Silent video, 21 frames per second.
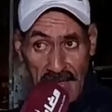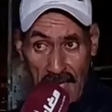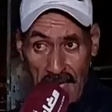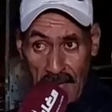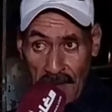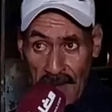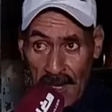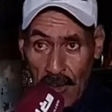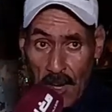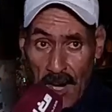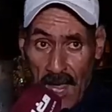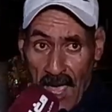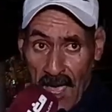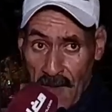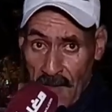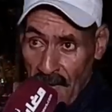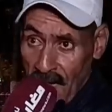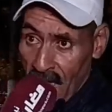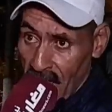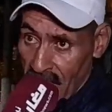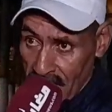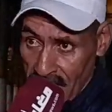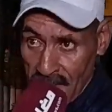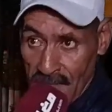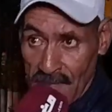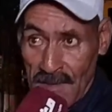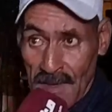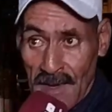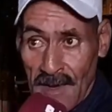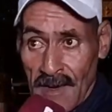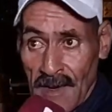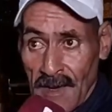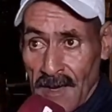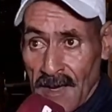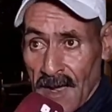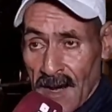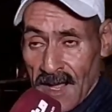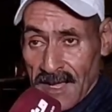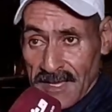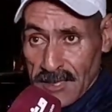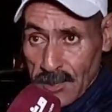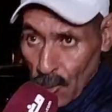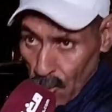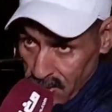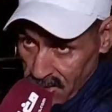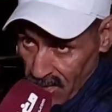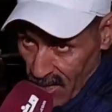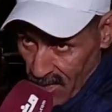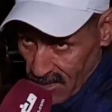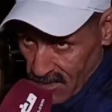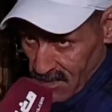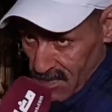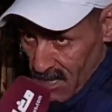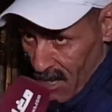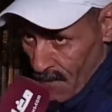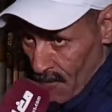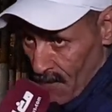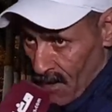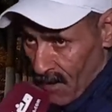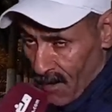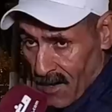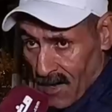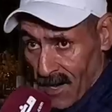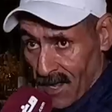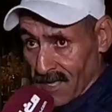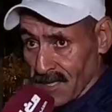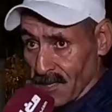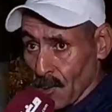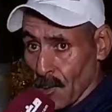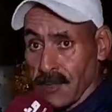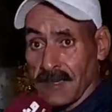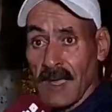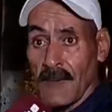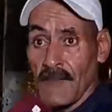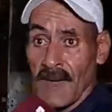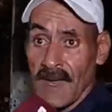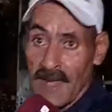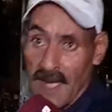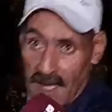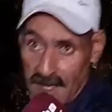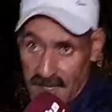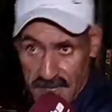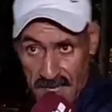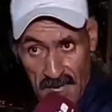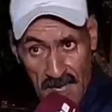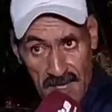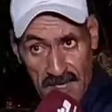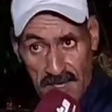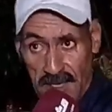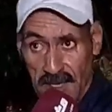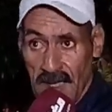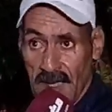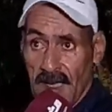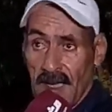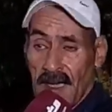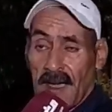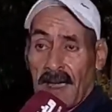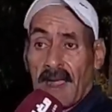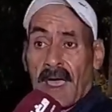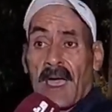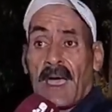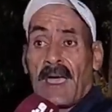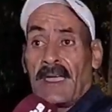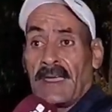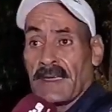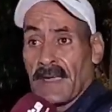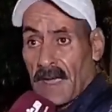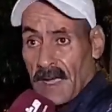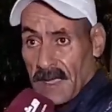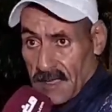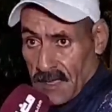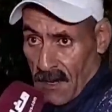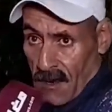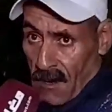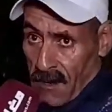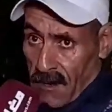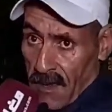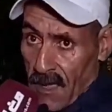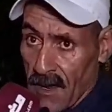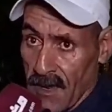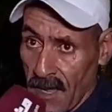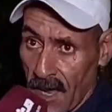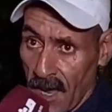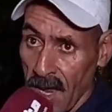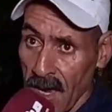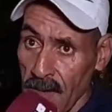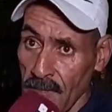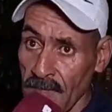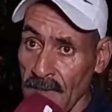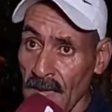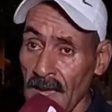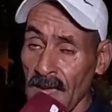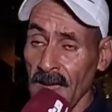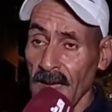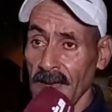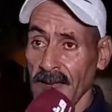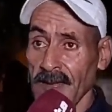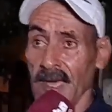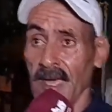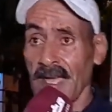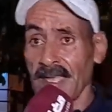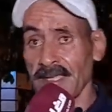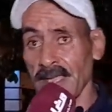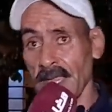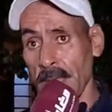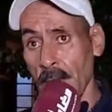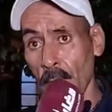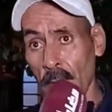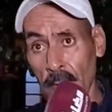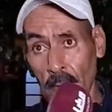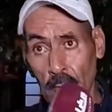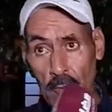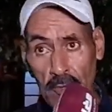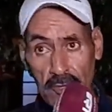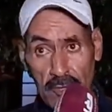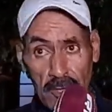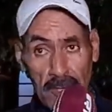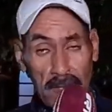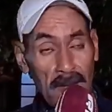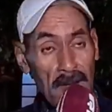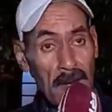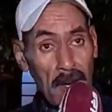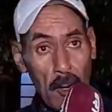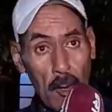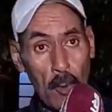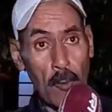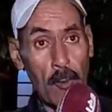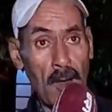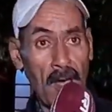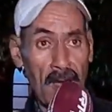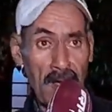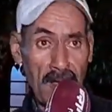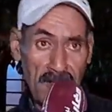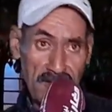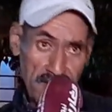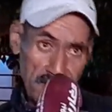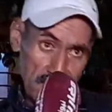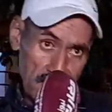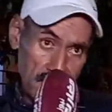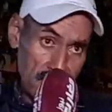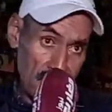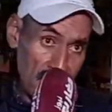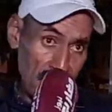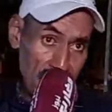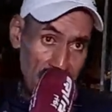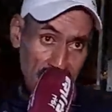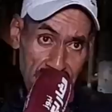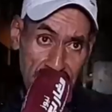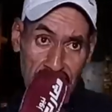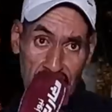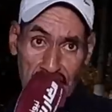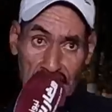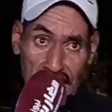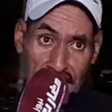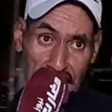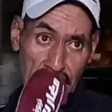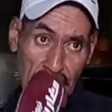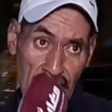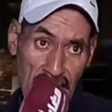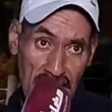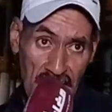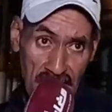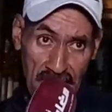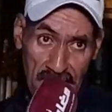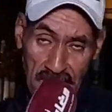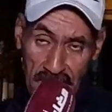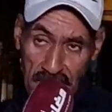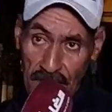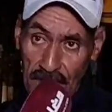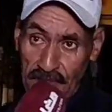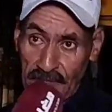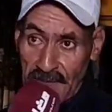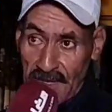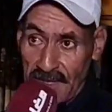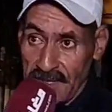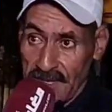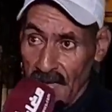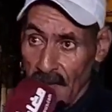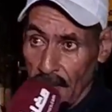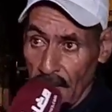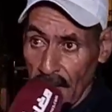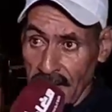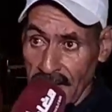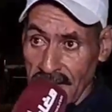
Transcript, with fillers: الامن والامان راه السلطه خدامه راه السلطه ما نعساش راها عيات راه الله اللي عالم الله يحسن العوان شيء وبالاخص الدرك الملكي تابع